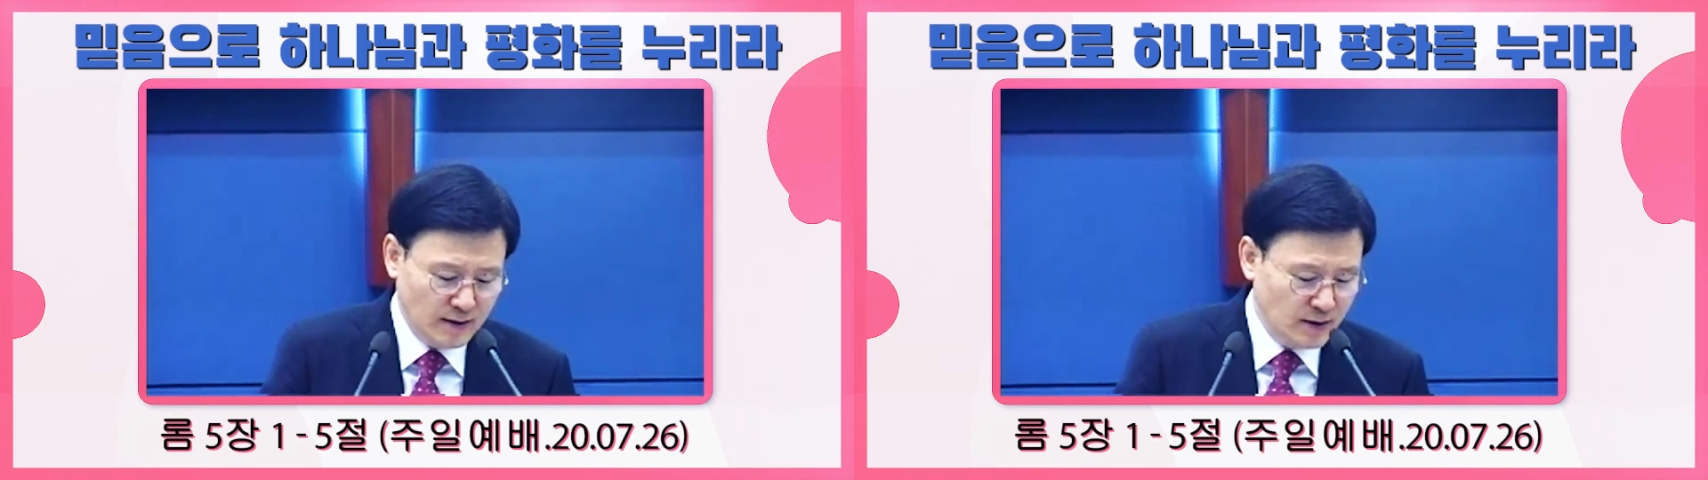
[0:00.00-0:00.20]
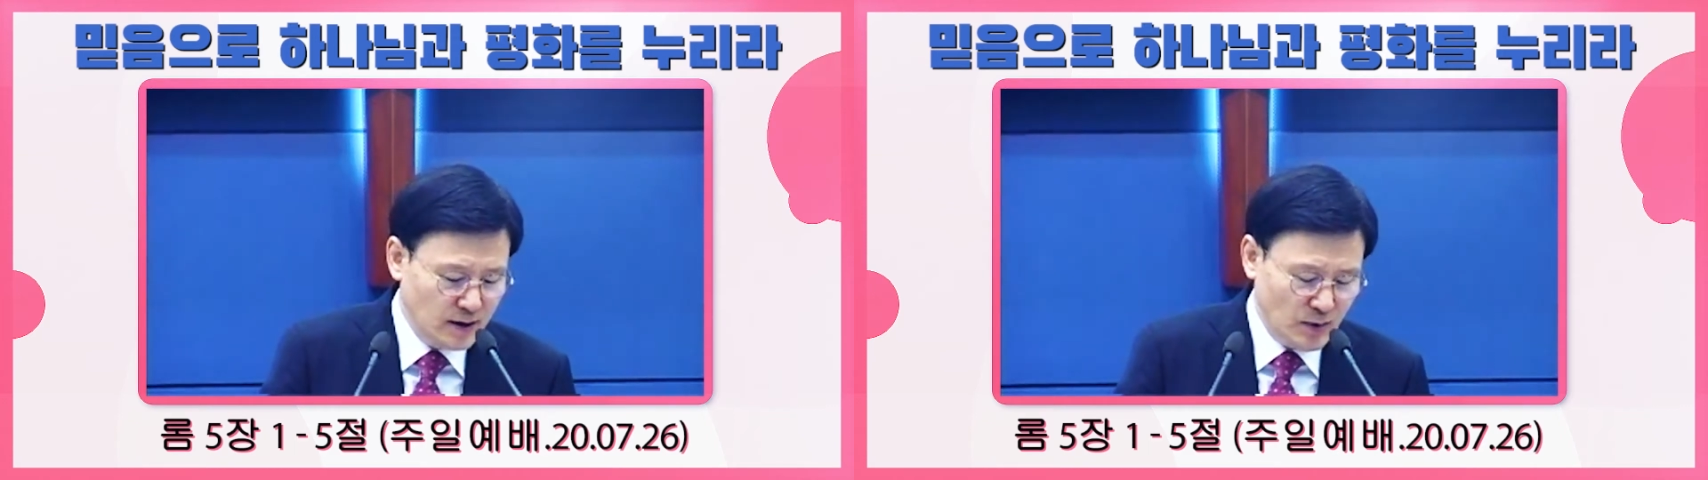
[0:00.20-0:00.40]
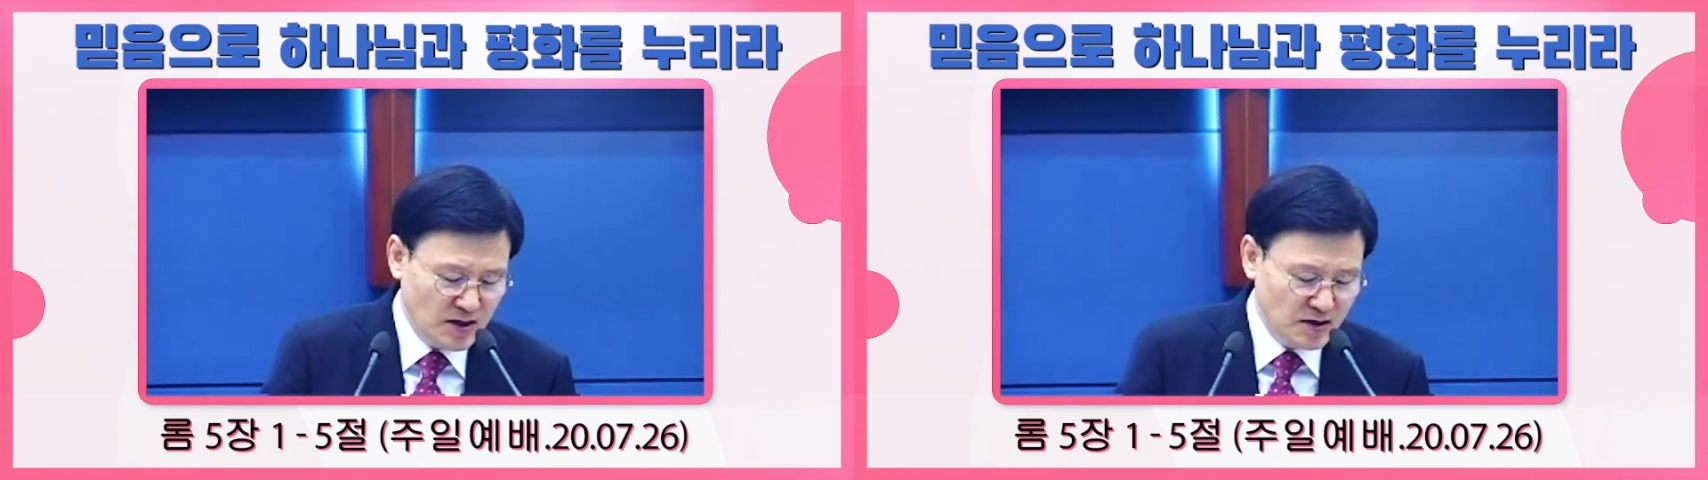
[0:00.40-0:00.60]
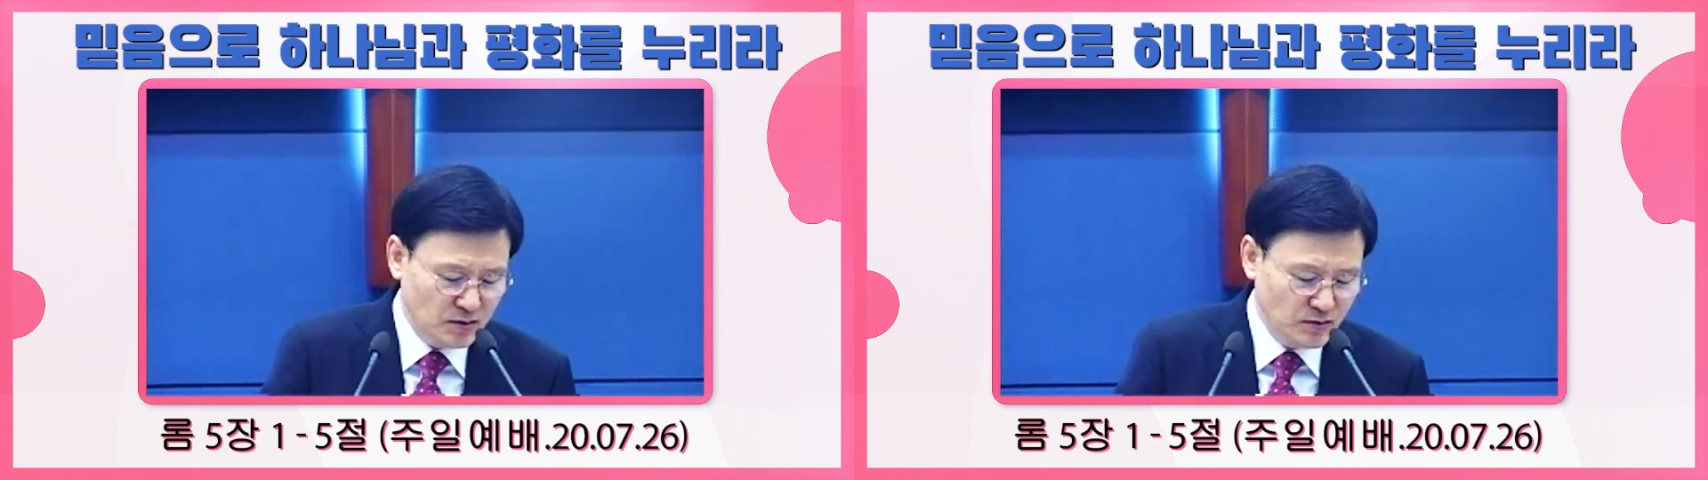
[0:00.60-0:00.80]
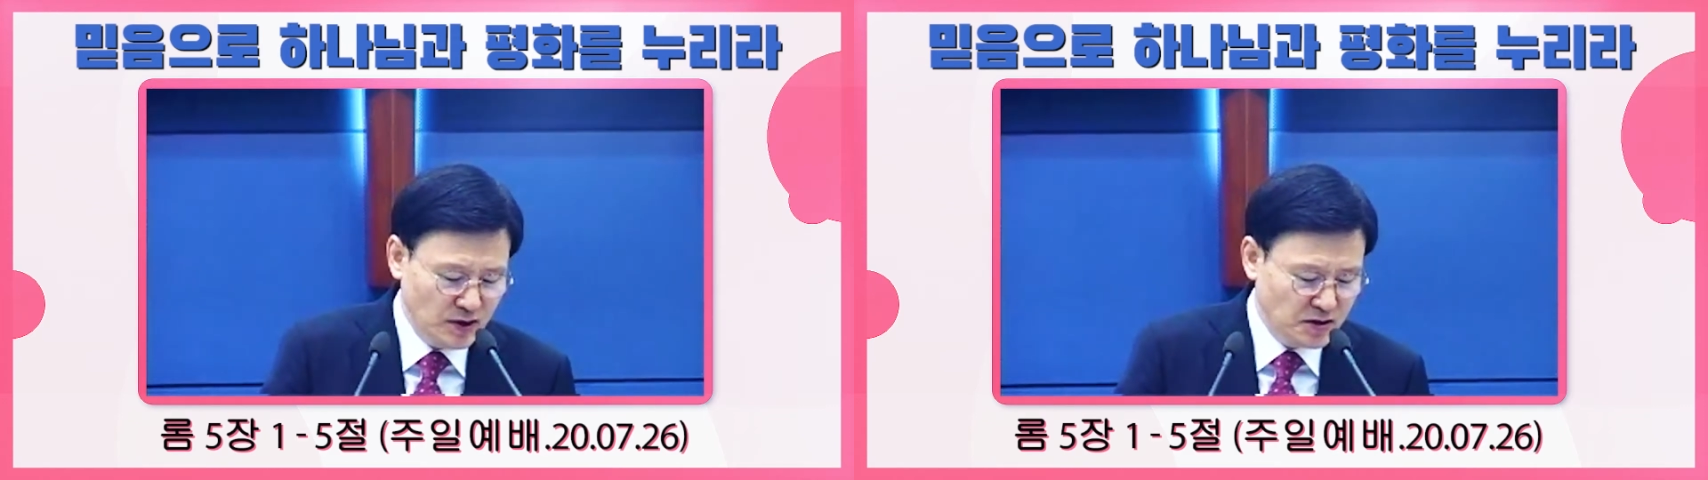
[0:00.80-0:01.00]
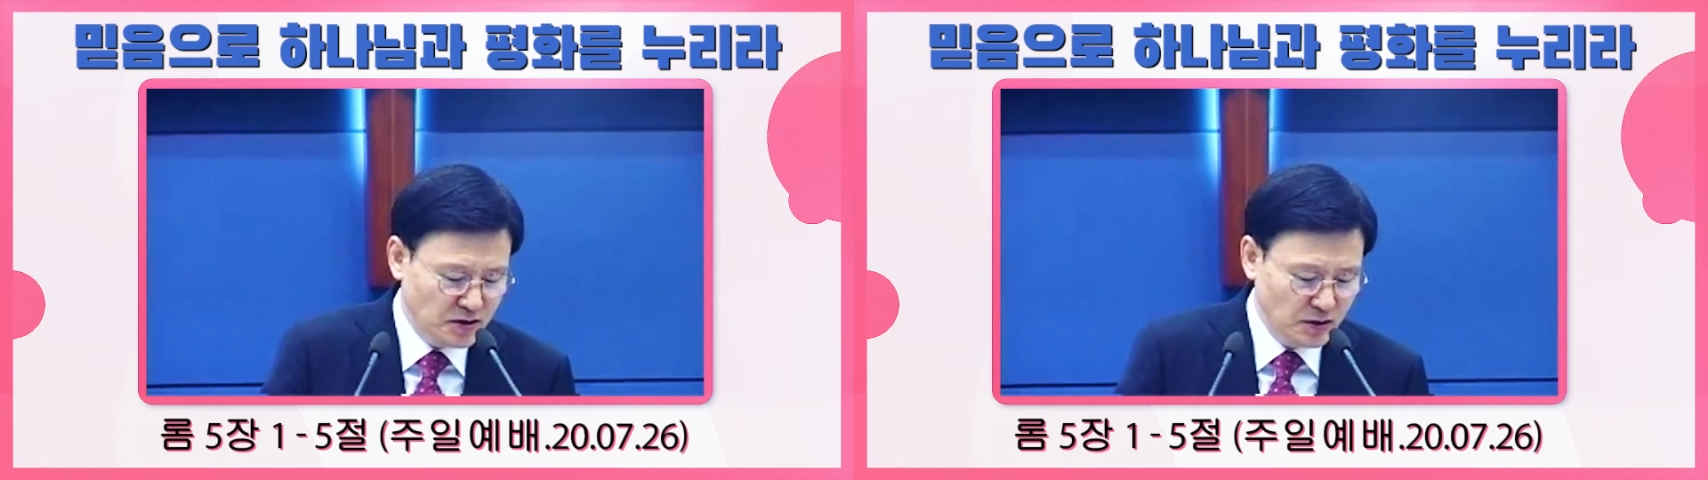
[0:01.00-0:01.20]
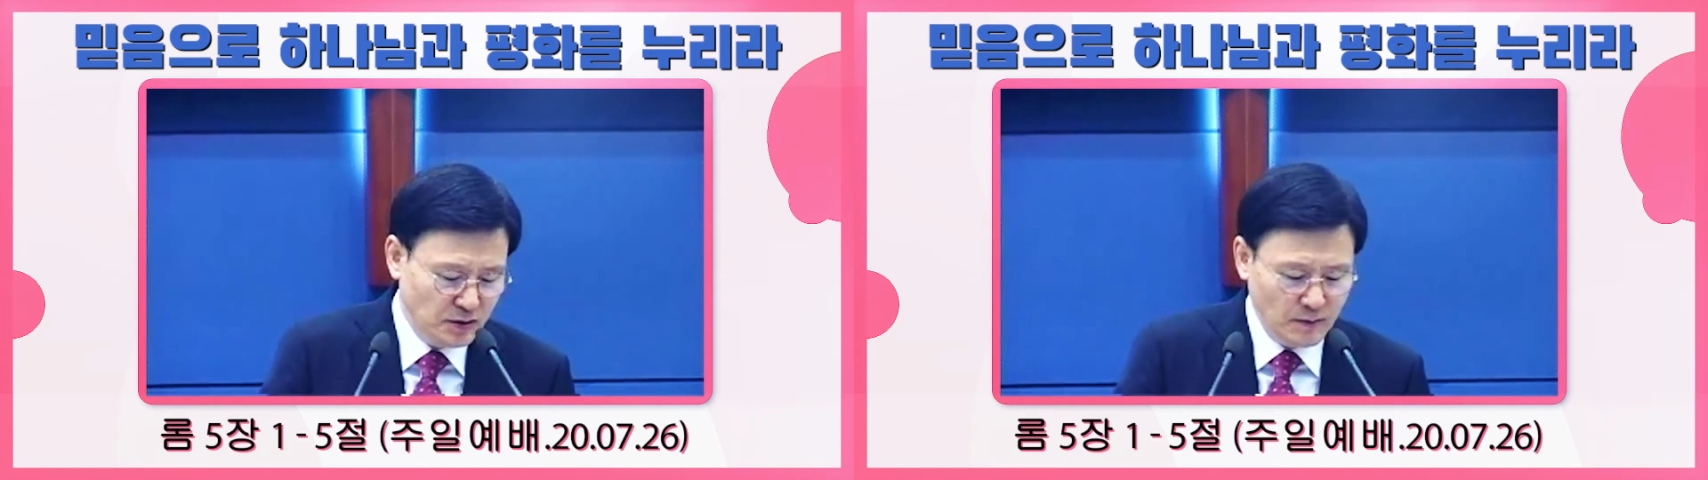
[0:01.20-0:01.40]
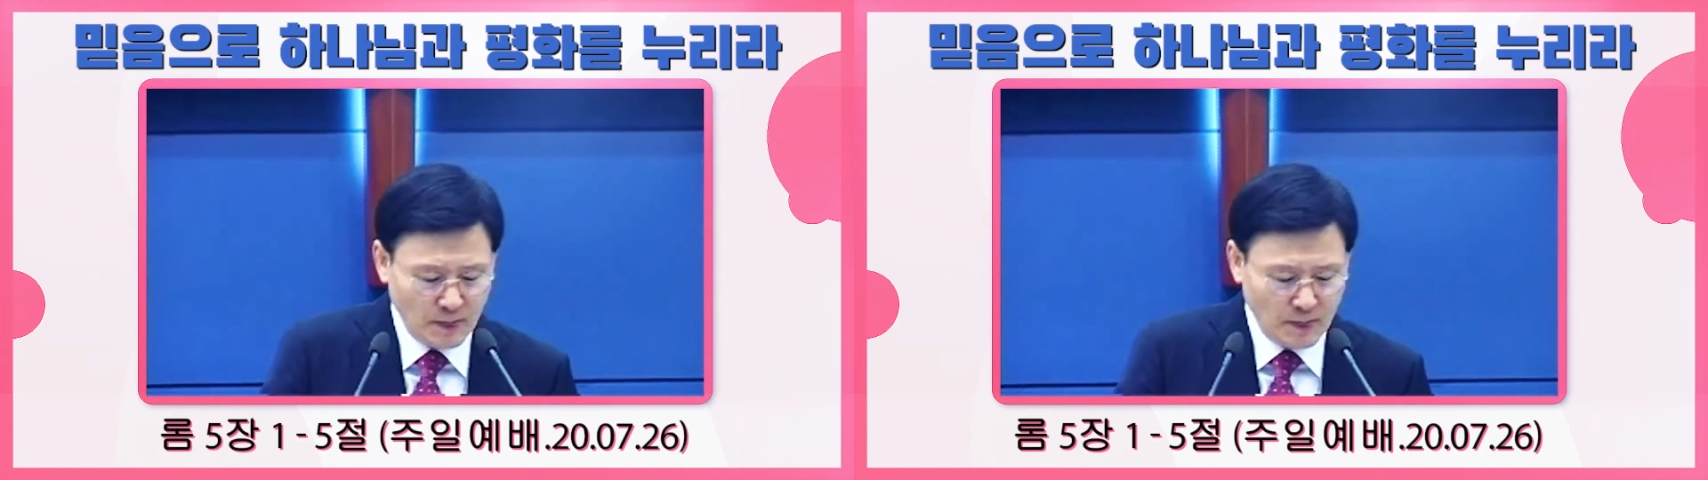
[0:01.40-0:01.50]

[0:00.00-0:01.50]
그렇게 말씀했어요.